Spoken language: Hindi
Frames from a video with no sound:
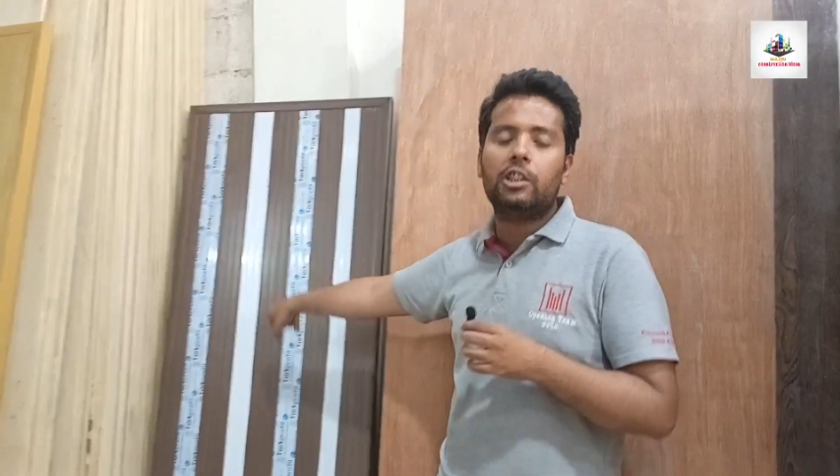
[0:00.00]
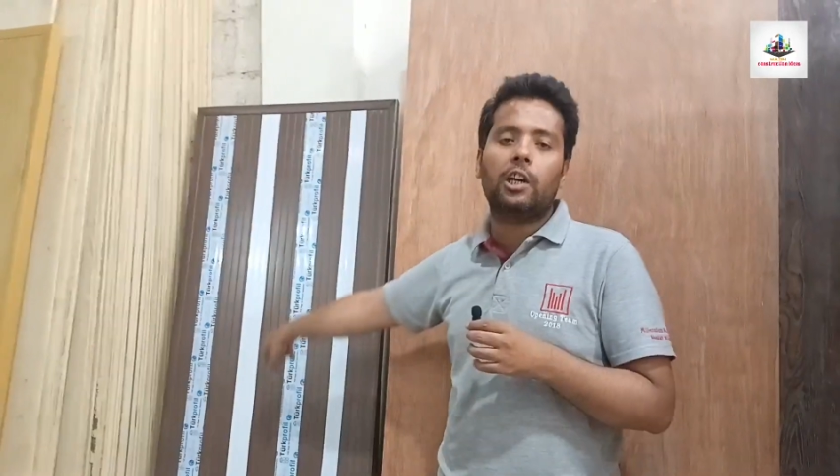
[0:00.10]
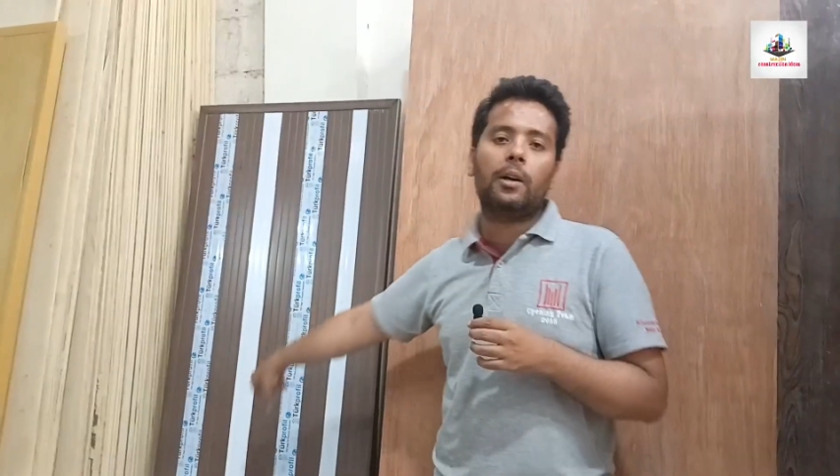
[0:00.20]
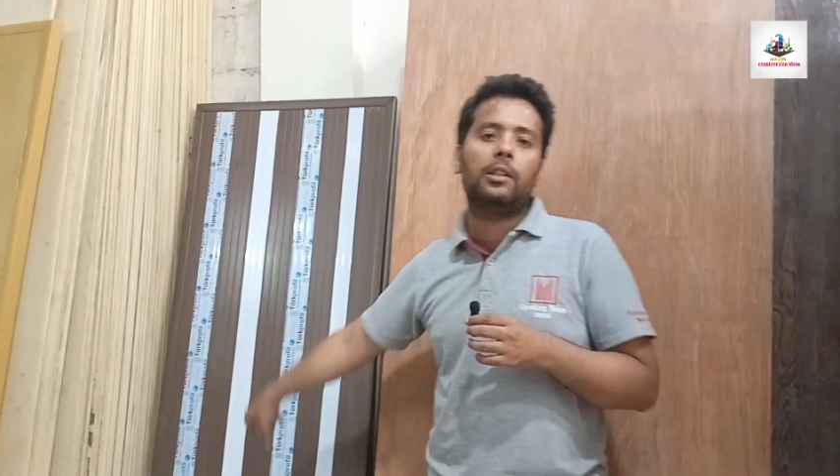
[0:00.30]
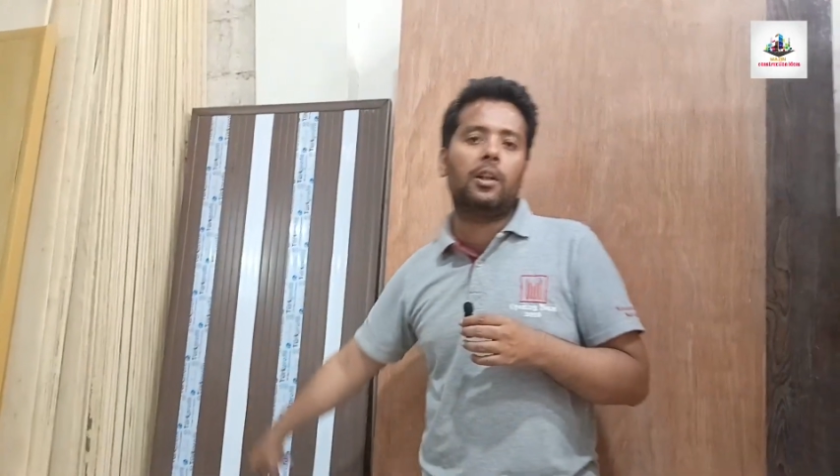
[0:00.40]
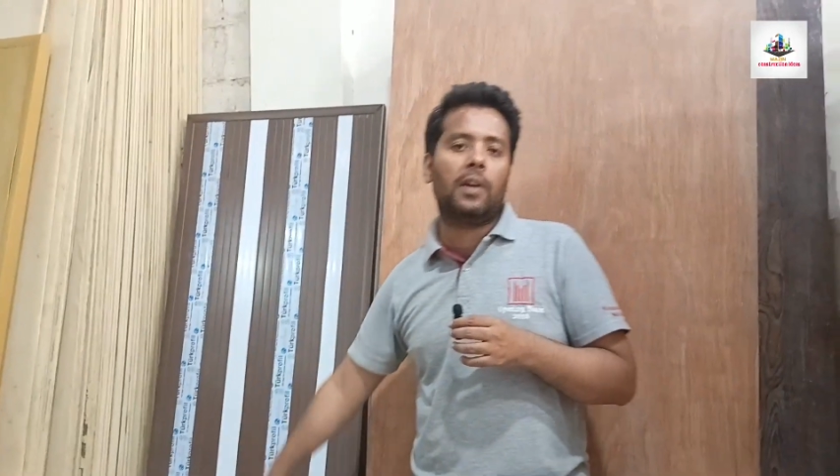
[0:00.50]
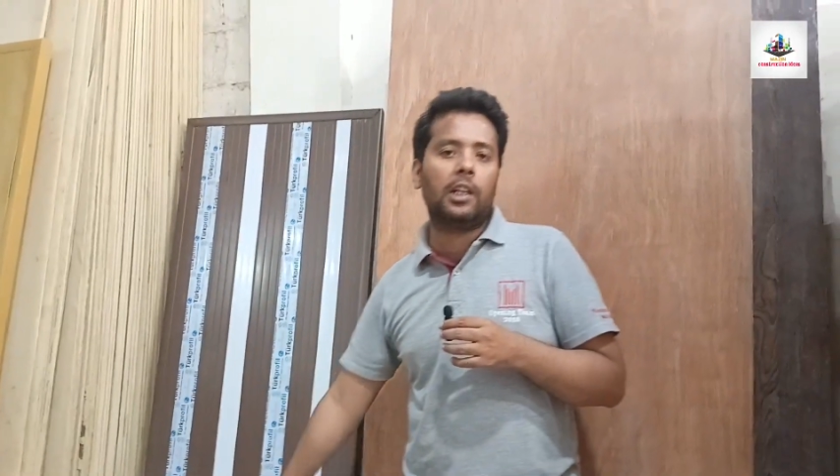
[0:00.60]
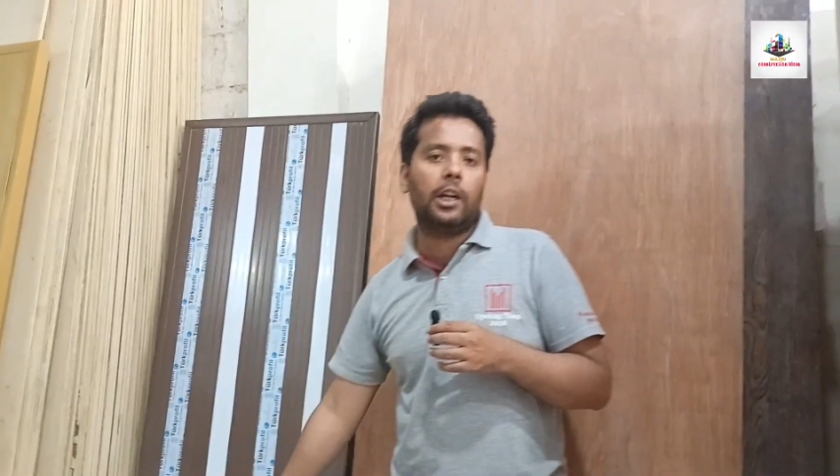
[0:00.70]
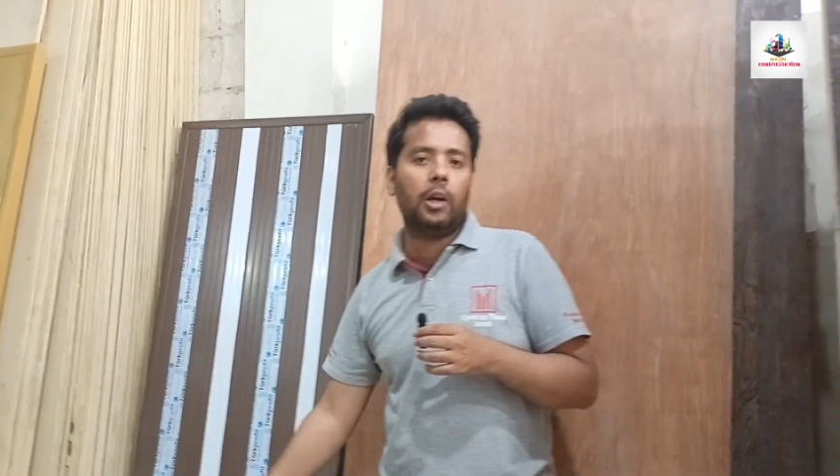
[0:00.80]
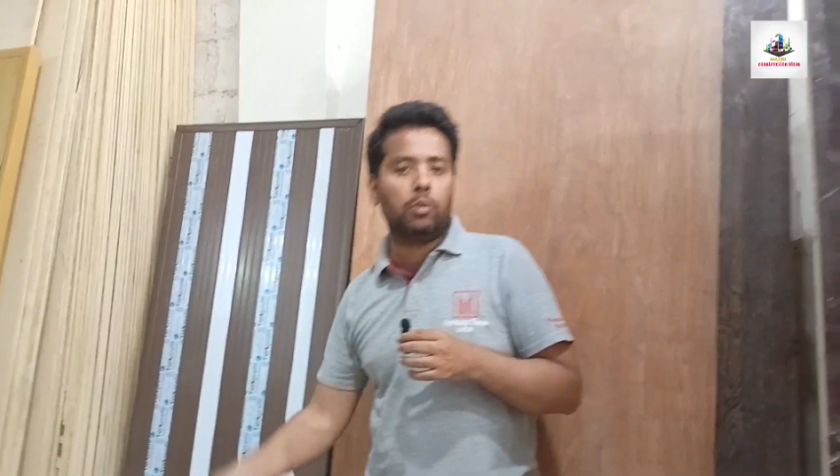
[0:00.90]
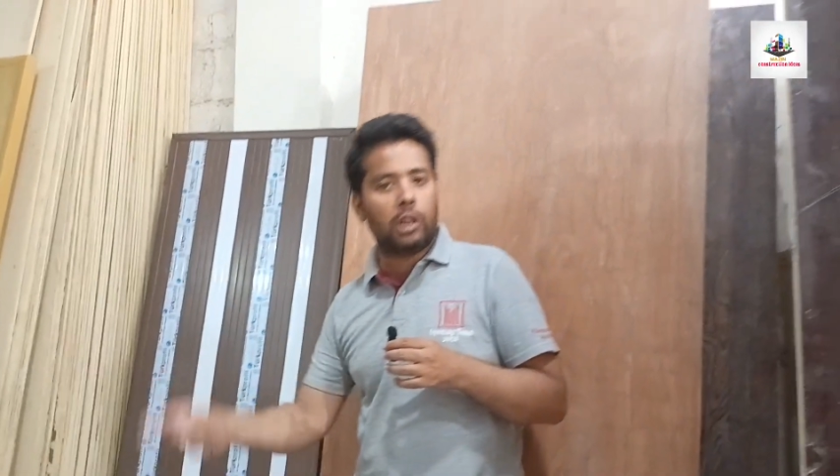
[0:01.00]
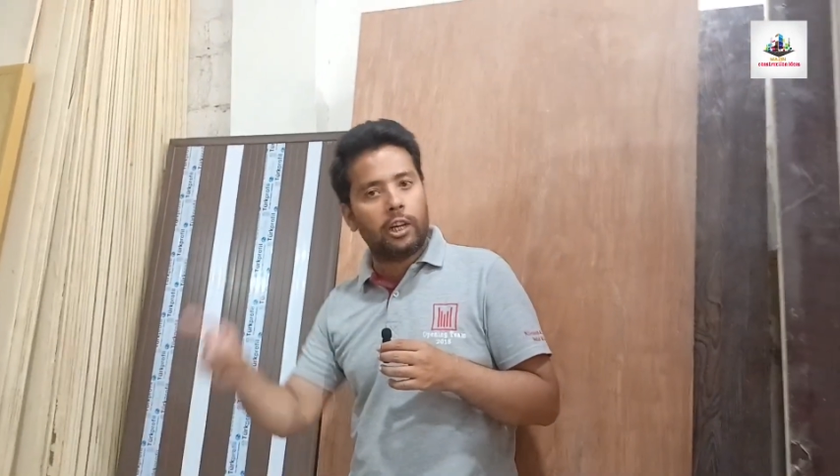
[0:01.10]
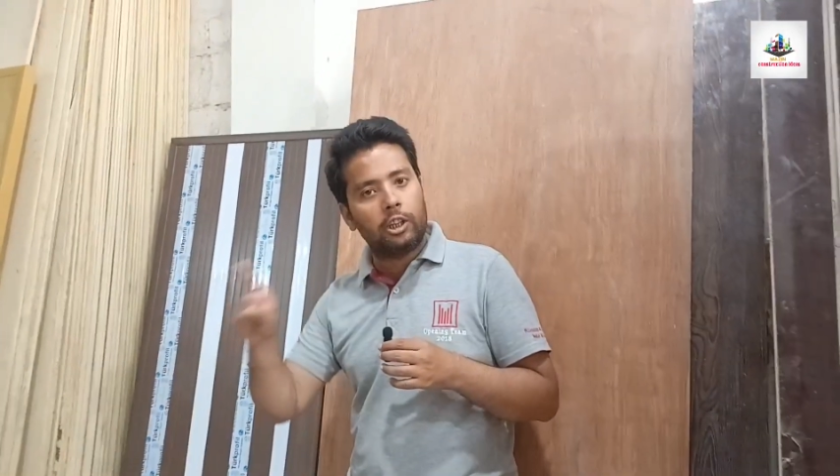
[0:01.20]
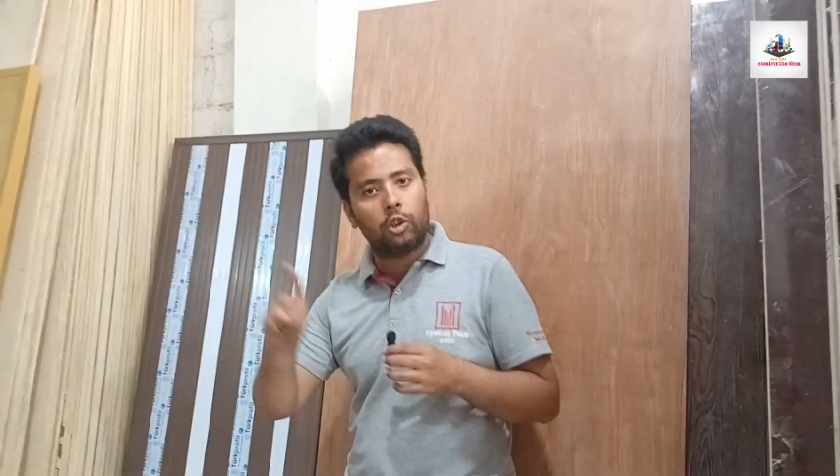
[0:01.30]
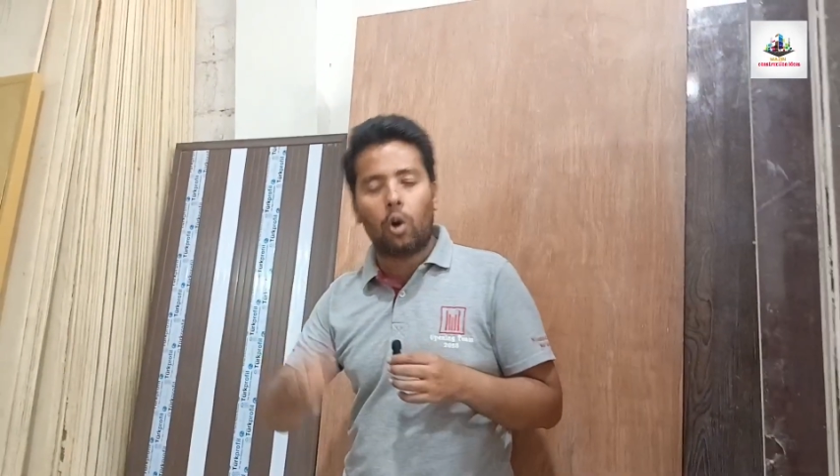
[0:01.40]
की जिस कलर का दरवाजा ले रहे हैं उस
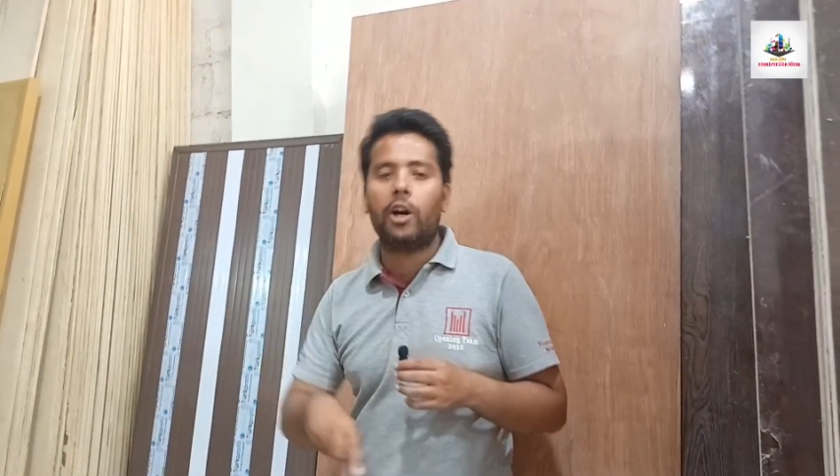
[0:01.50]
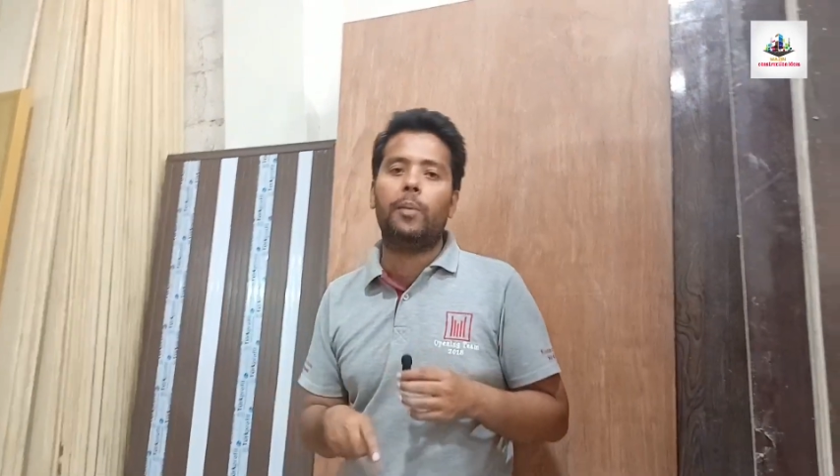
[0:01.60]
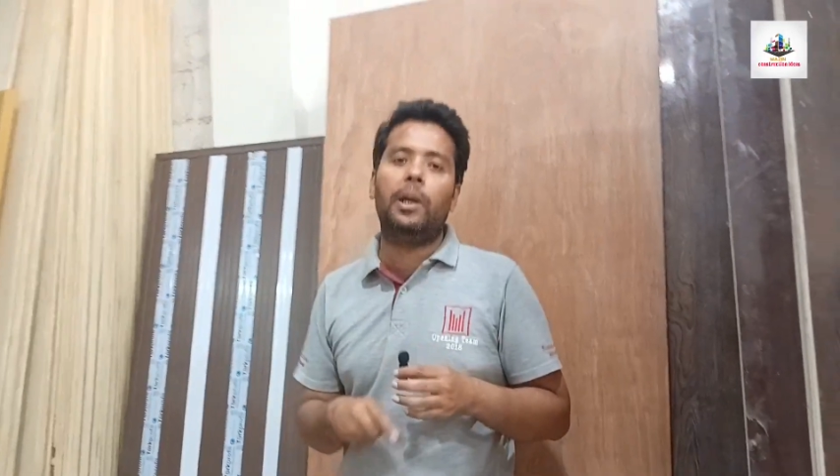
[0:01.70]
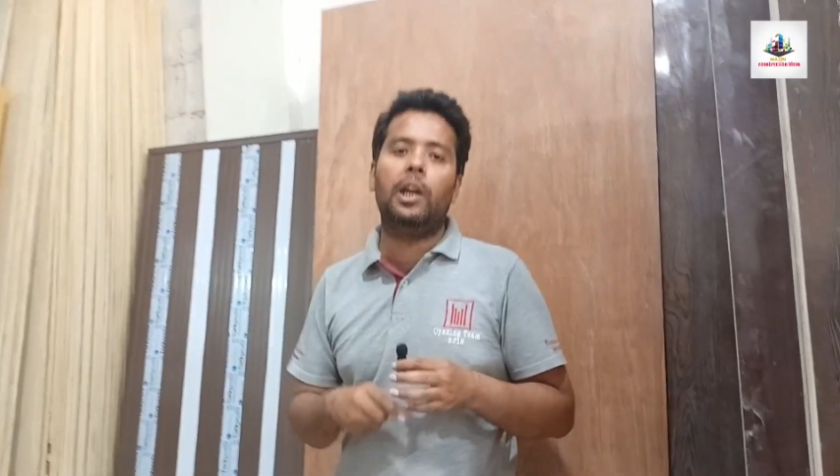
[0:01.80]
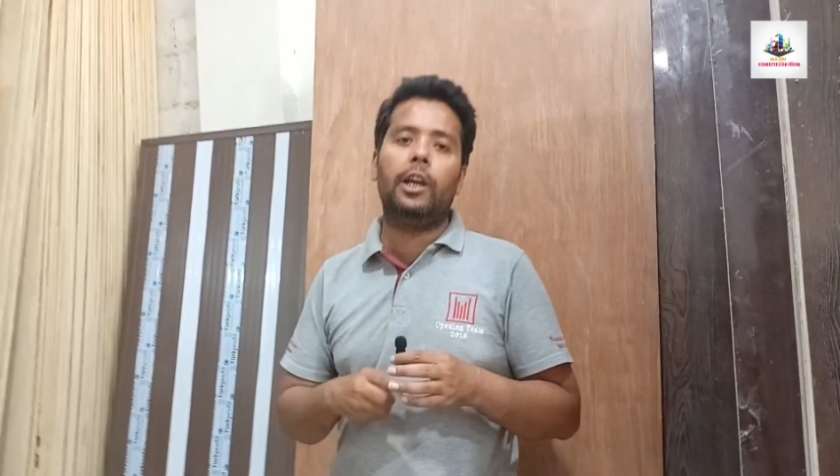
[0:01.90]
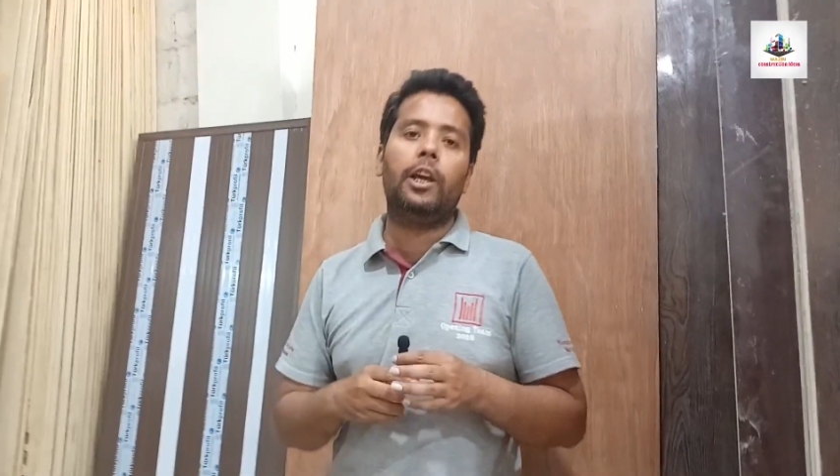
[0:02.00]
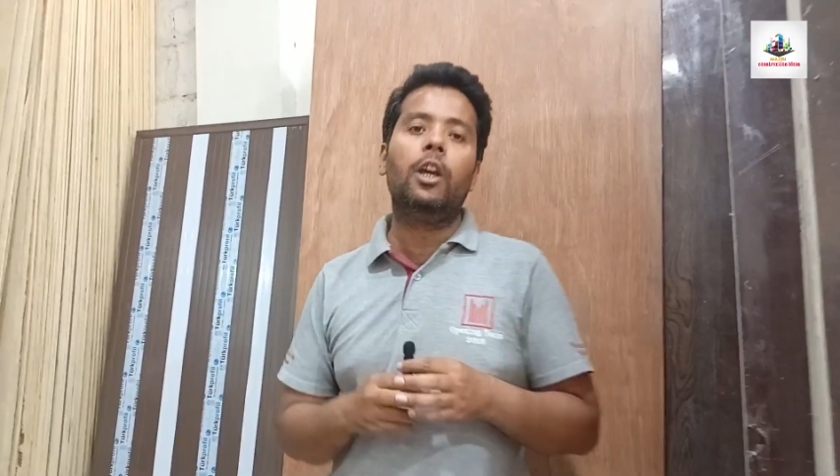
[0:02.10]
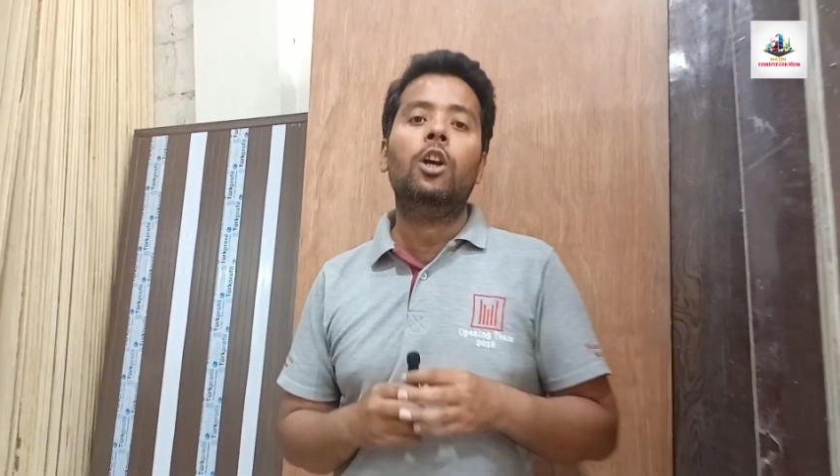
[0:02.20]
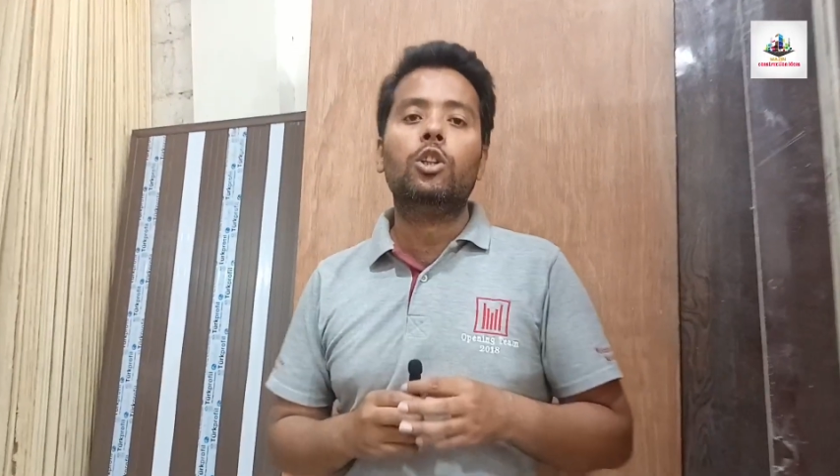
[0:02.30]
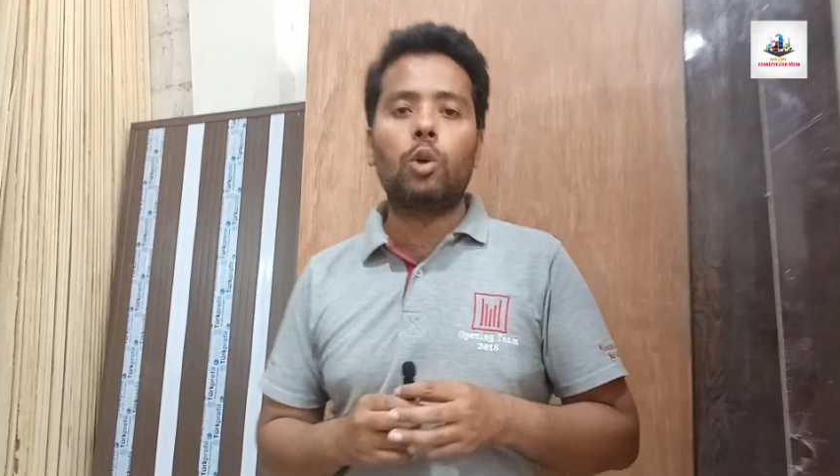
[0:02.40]
कलर की चौखट भी लेंगे